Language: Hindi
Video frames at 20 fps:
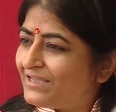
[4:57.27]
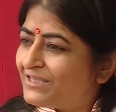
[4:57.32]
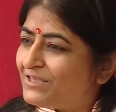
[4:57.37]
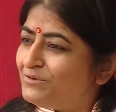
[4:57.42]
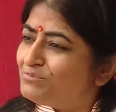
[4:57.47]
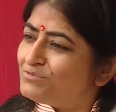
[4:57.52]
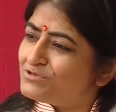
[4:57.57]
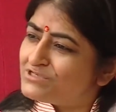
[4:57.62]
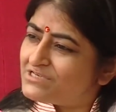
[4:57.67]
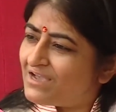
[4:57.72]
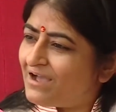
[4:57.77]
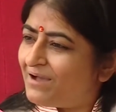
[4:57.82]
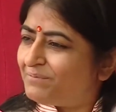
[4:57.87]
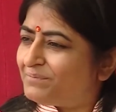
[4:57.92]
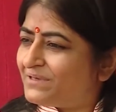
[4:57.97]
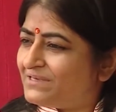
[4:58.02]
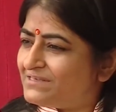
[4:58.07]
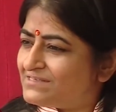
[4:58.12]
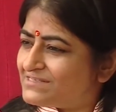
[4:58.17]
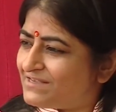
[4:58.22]
कि मुझे
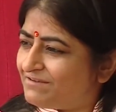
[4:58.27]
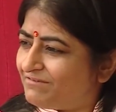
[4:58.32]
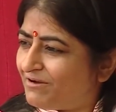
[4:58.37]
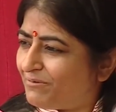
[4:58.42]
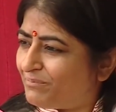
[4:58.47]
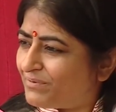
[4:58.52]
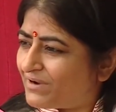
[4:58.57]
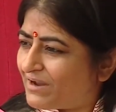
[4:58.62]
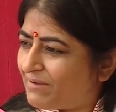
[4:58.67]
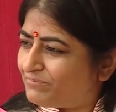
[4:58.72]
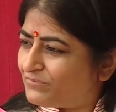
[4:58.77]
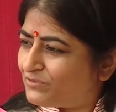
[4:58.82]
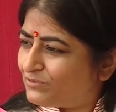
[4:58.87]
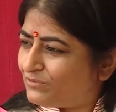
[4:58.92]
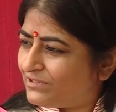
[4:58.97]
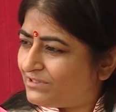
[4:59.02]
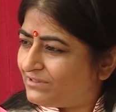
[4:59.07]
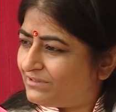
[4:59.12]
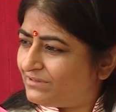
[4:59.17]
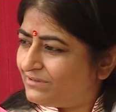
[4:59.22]
आपकी सेवा प्राप्त
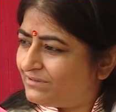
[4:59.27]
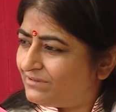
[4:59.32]
हुई